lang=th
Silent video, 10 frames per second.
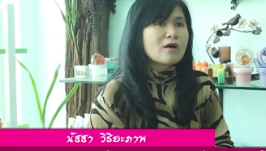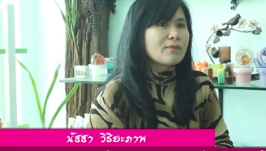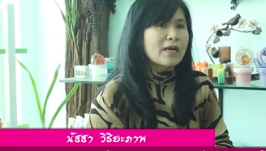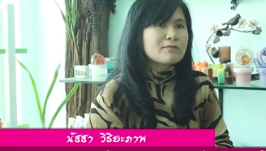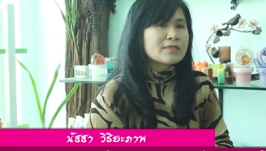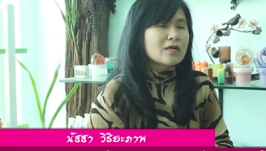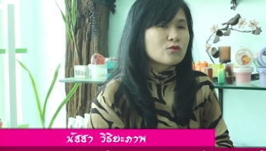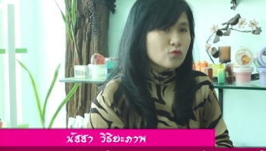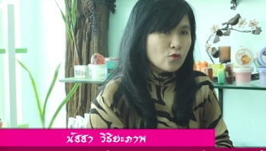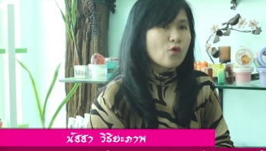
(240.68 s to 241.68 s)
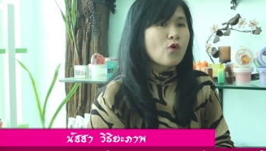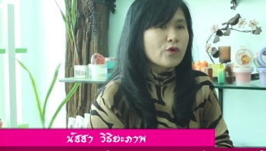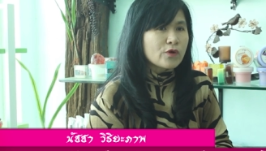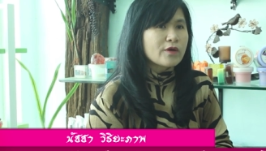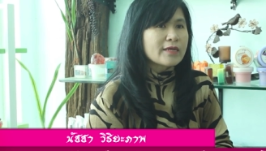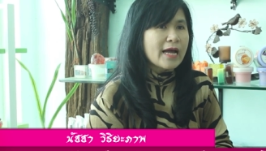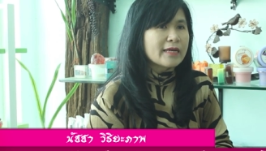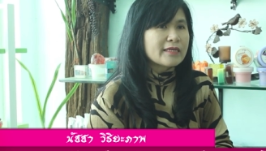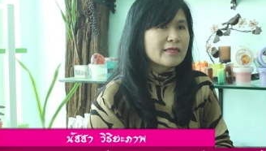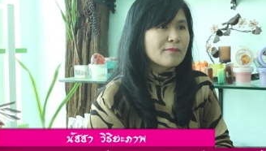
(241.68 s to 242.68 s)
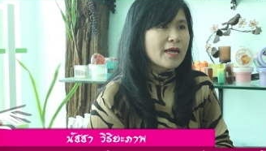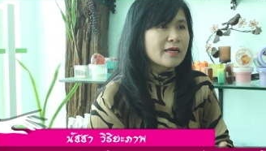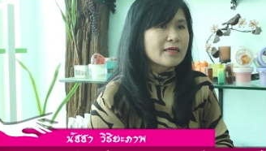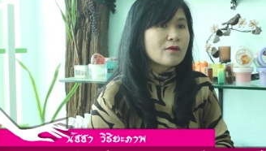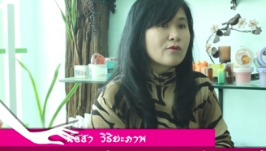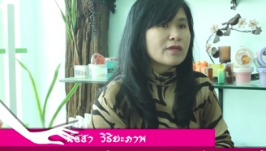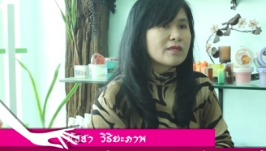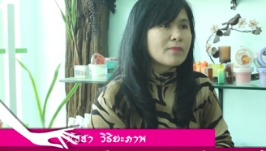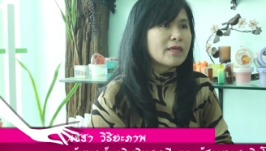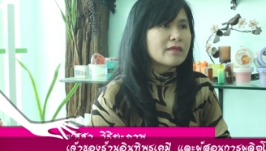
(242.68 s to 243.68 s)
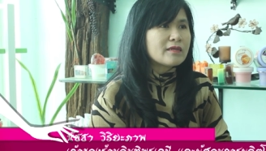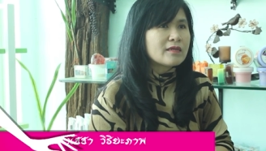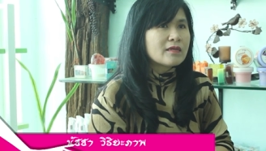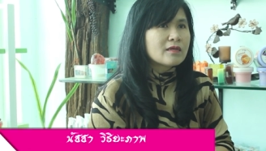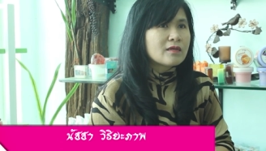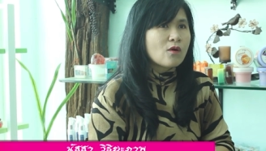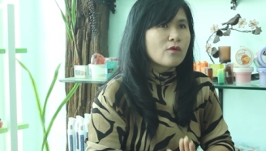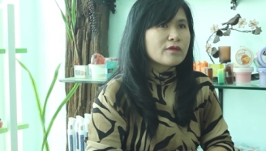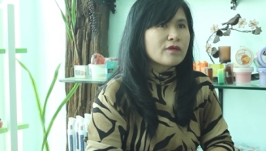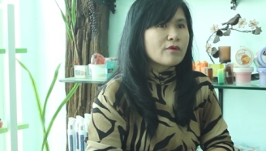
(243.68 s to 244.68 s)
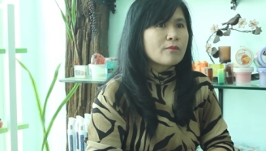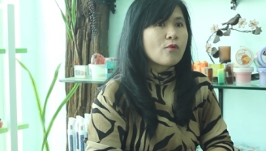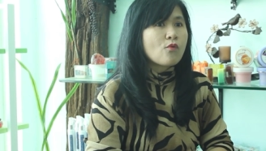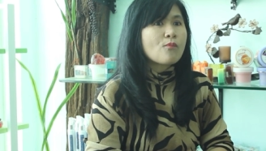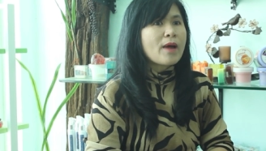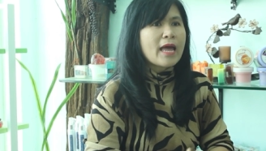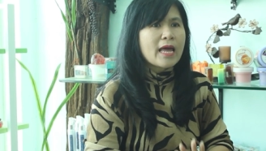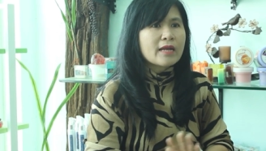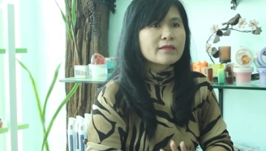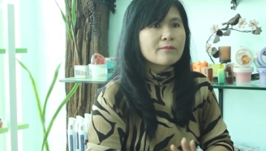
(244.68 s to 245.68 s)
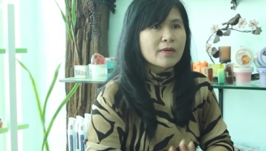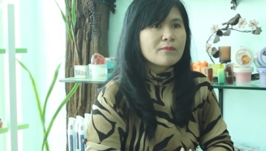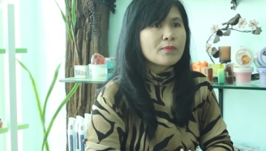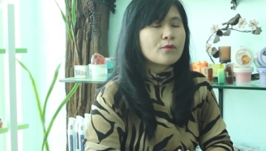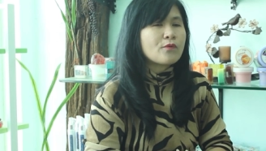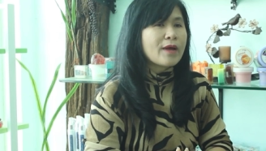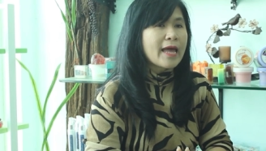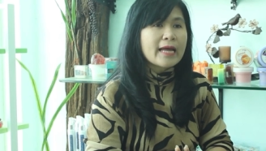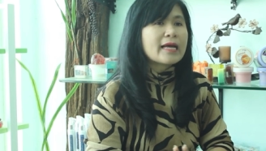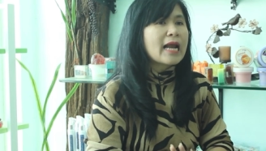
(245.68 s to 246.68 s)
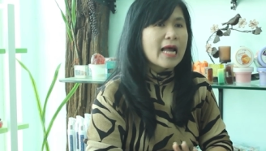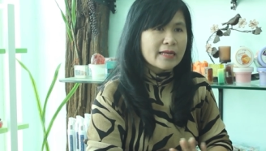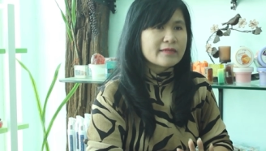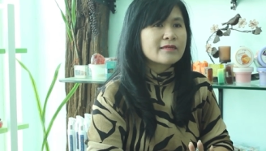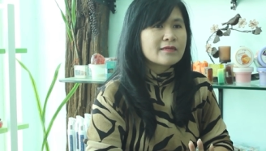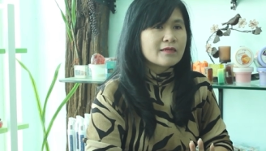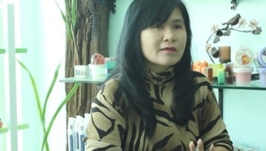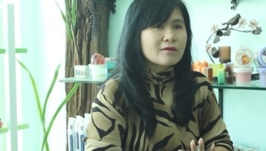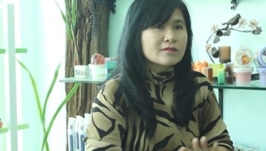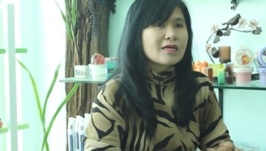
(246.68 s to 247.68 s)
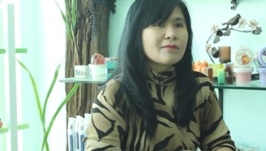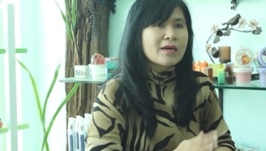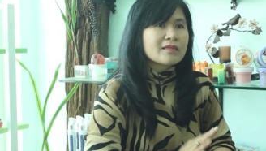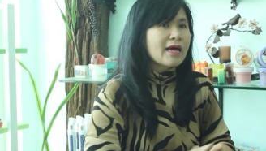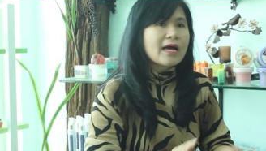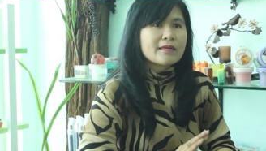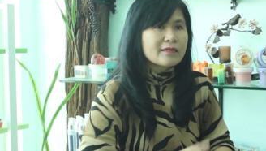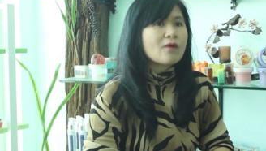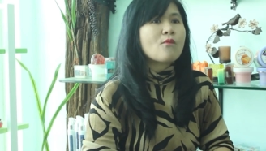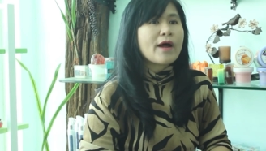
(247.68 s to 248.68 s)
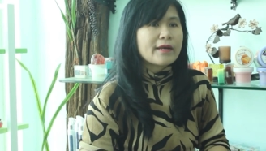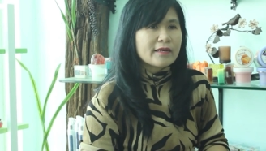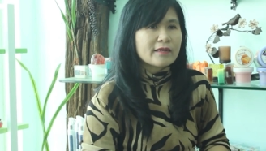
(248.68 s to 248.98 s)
ลตอบรับจากทุกๆคนค่อนข้างดี แม้กระทั่งคนที่เป็นโรคที่เกี่ยวกับภูมิแพ้และทำให้ผิวแห้งก้านก็สามารถทาได้ทั้งวัน